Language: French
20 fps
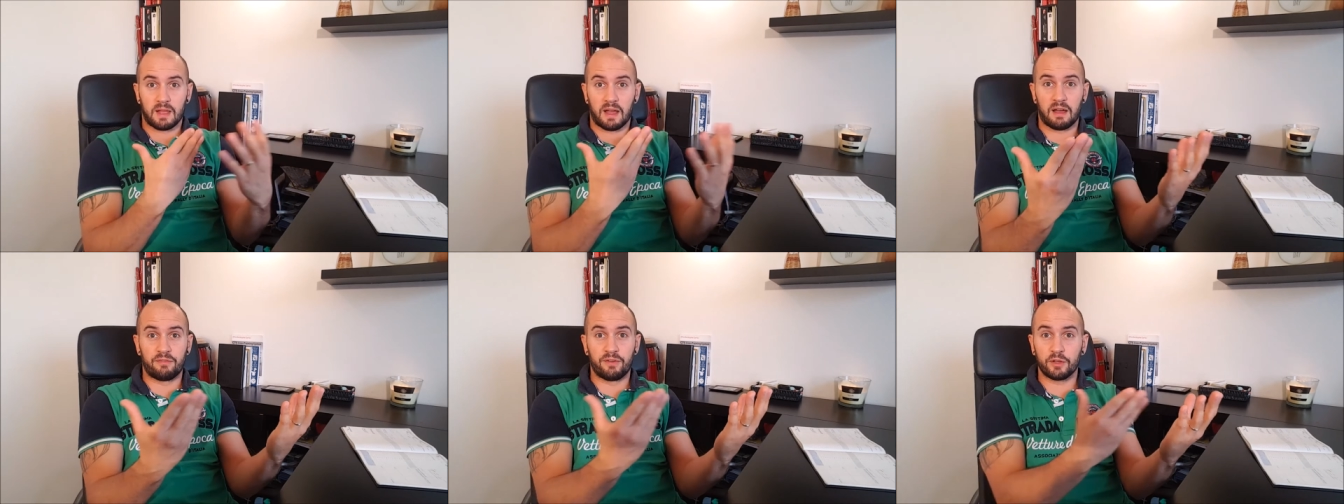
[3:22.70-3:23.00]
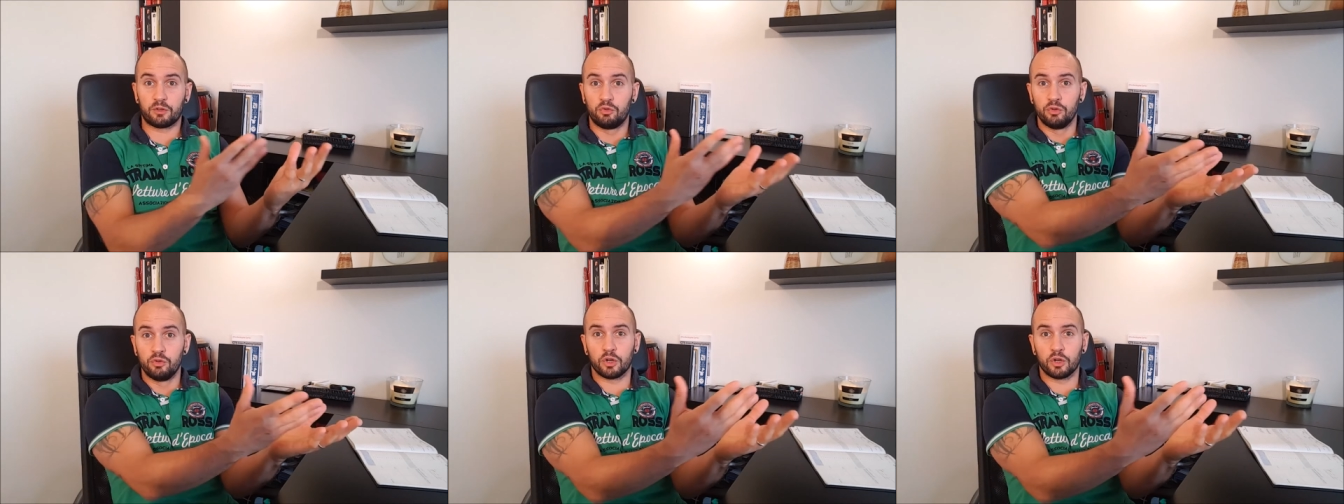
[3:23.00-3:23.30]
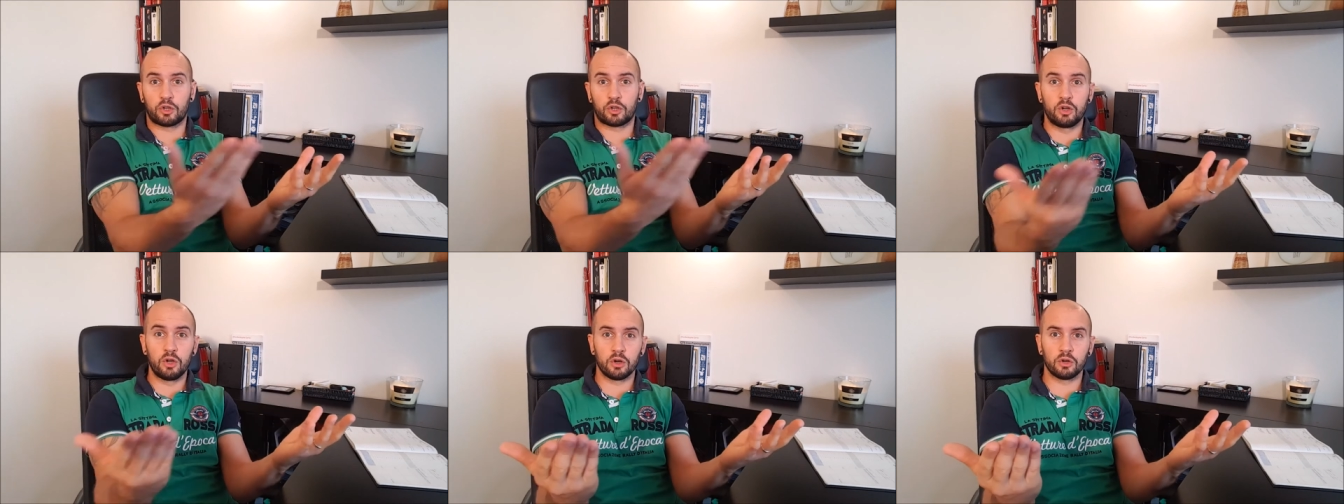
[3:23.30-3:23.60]
avec une
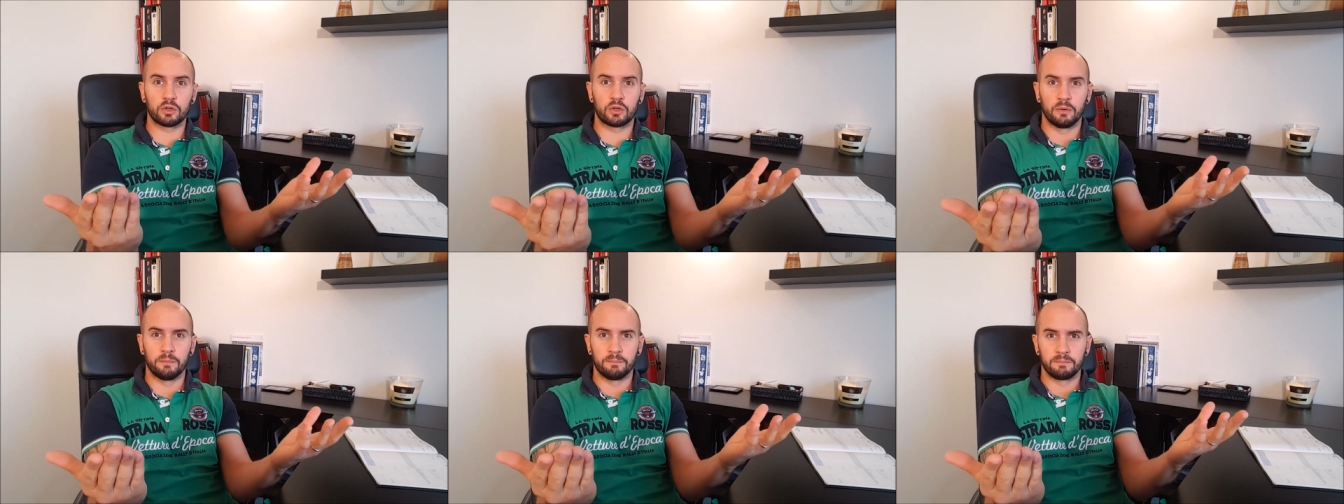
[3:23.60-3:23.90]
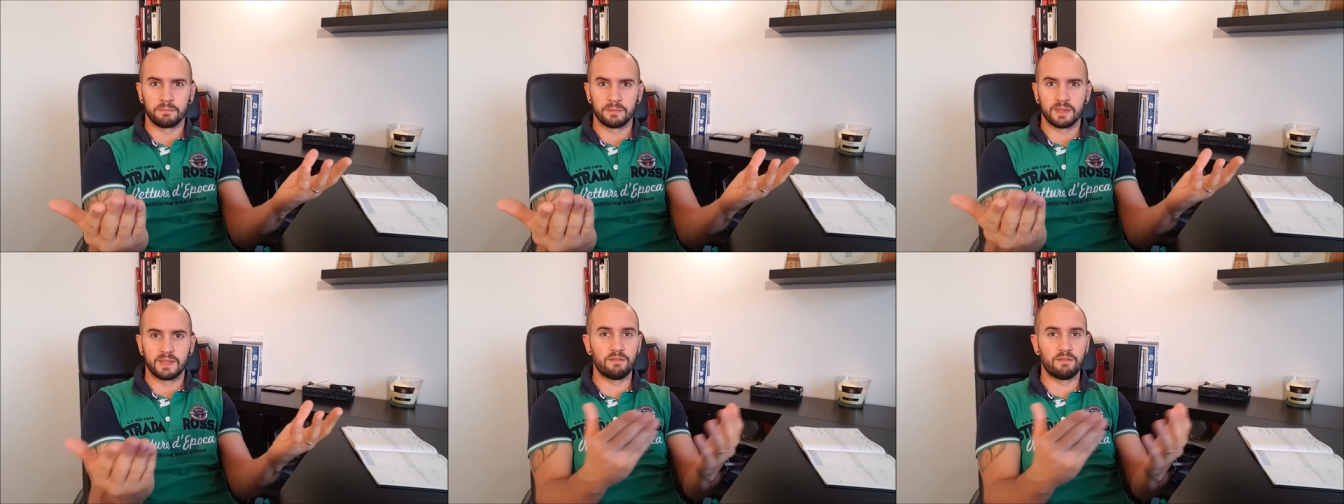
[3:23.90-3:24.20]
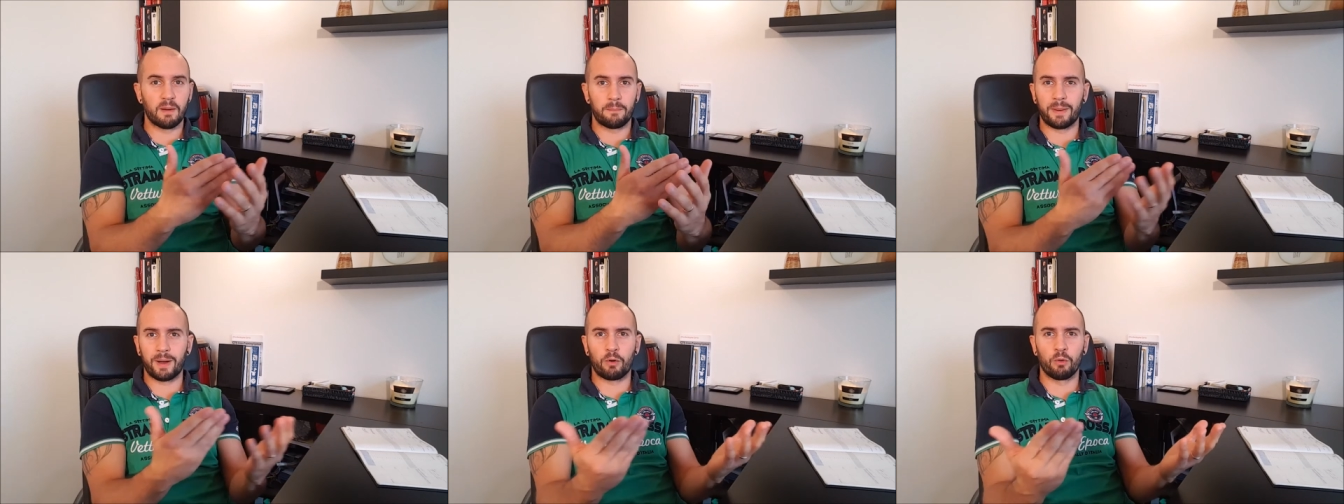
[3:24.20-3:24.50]
autre langue. Il
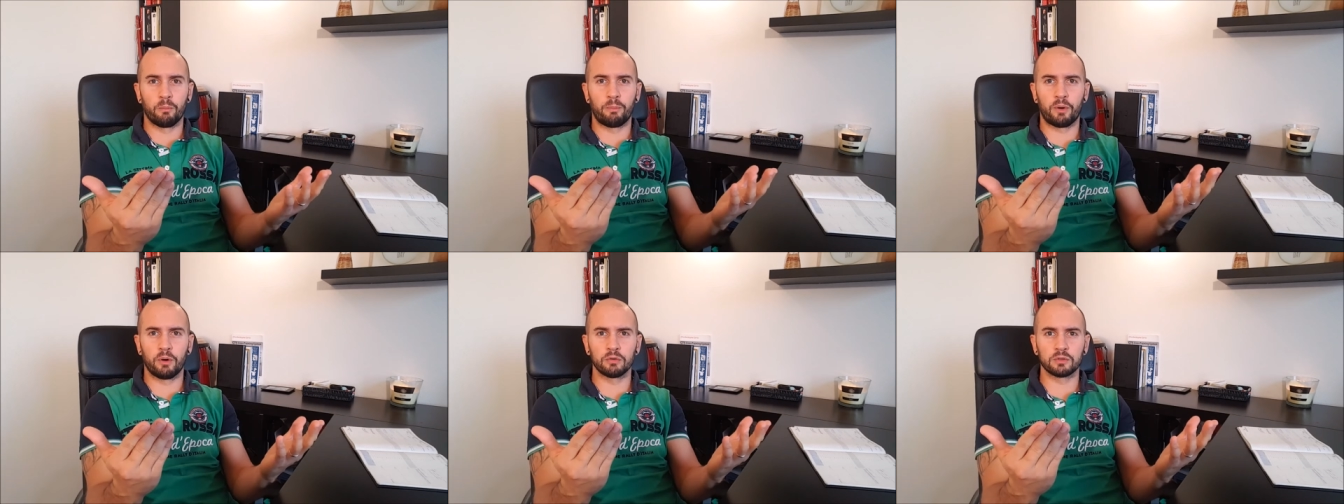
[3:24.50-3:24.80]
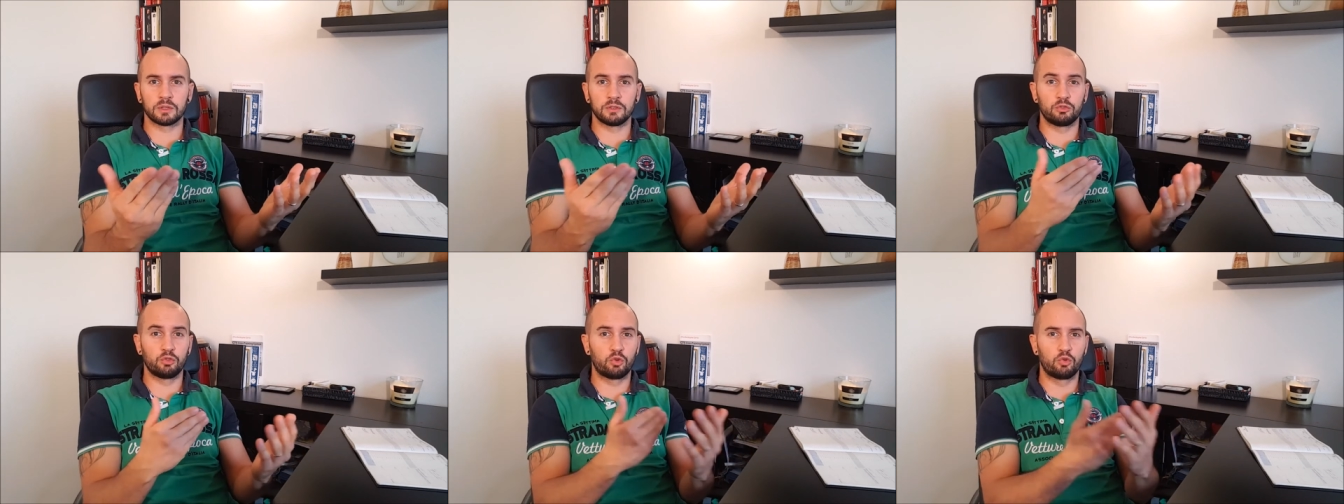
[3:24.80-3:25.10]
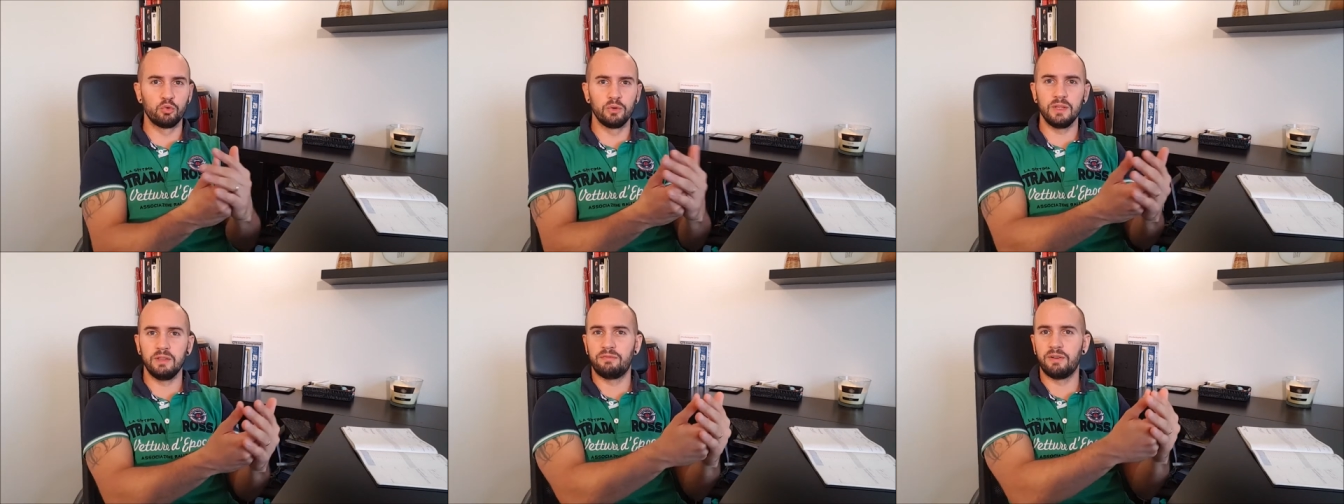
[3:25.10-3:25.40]
ne va pas comprendre. Du
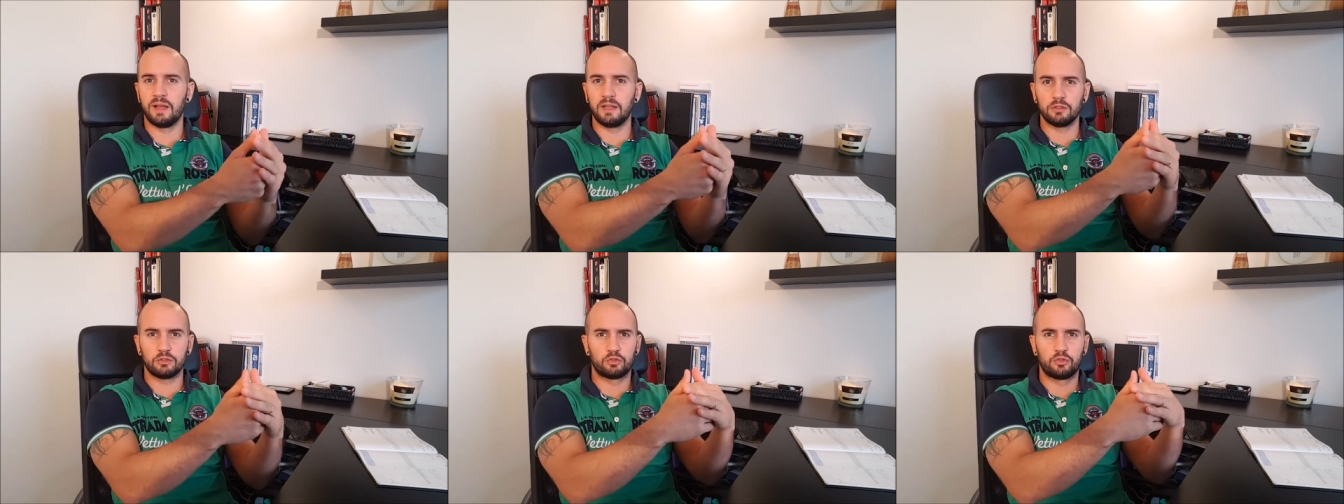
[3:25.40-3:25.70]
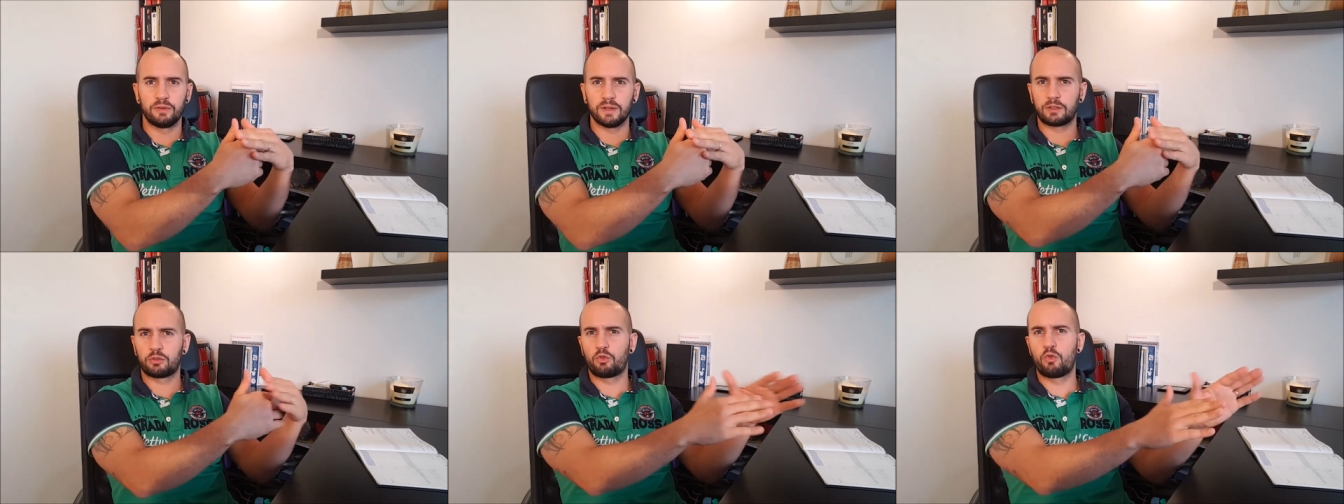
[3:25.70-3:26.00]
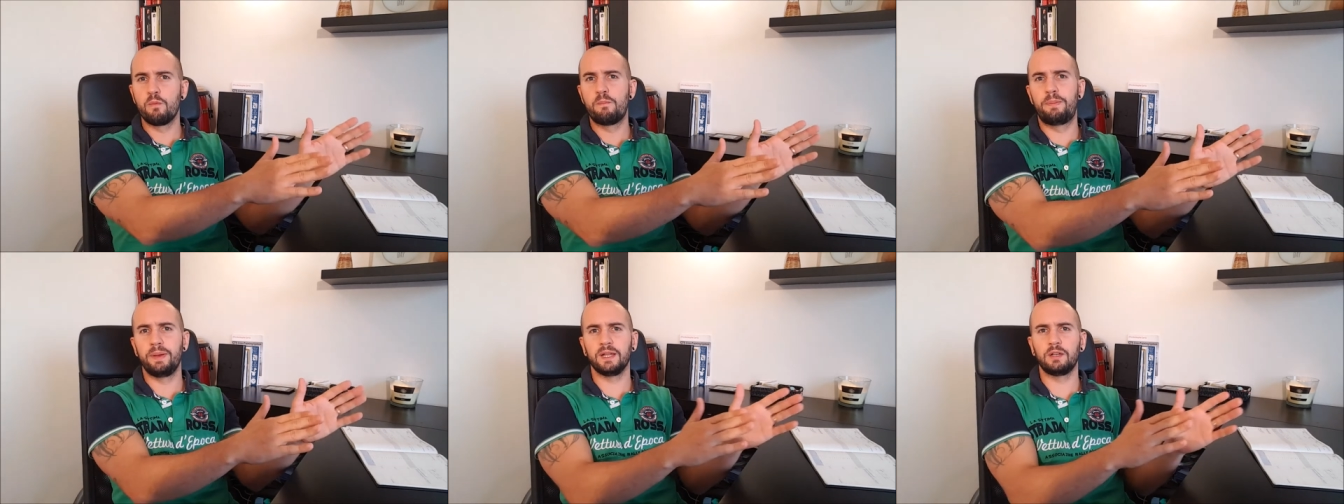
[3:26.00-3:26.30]
coup, tu vas te
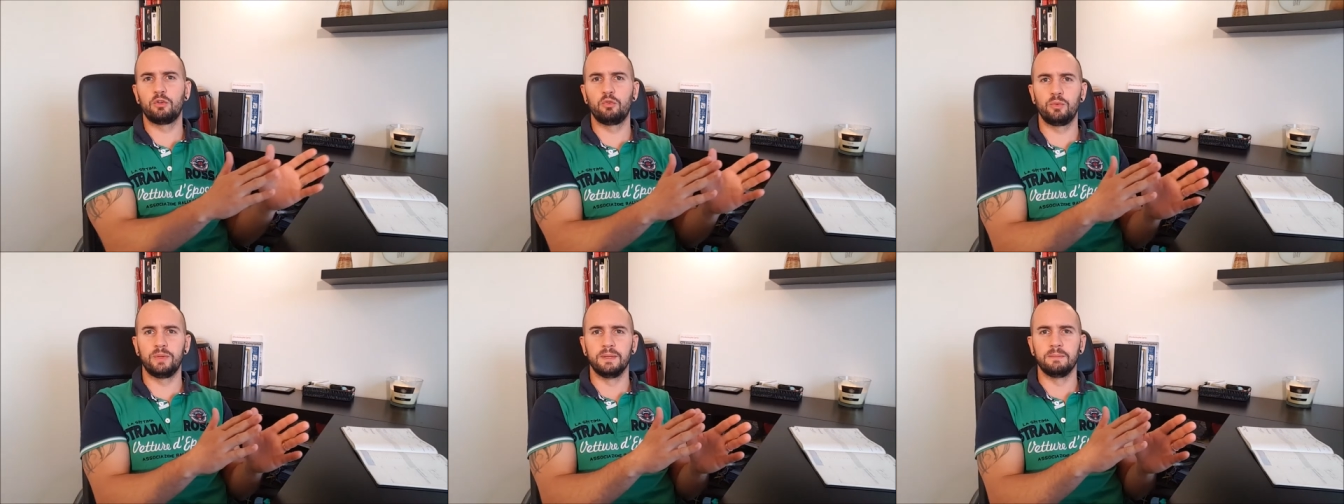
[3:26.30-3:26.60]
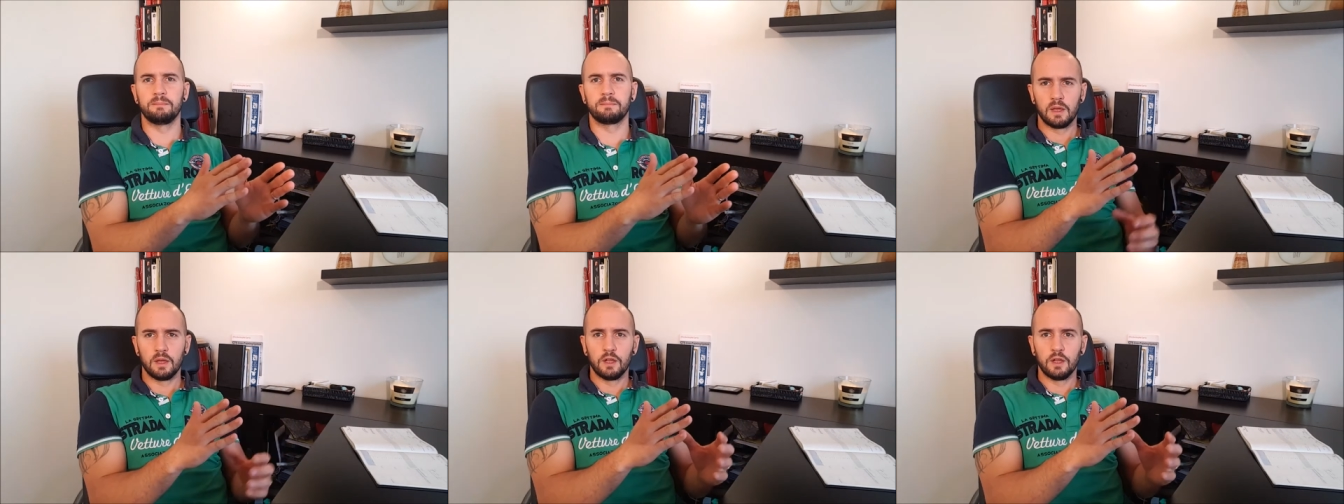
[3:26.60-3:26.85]
couper de lui.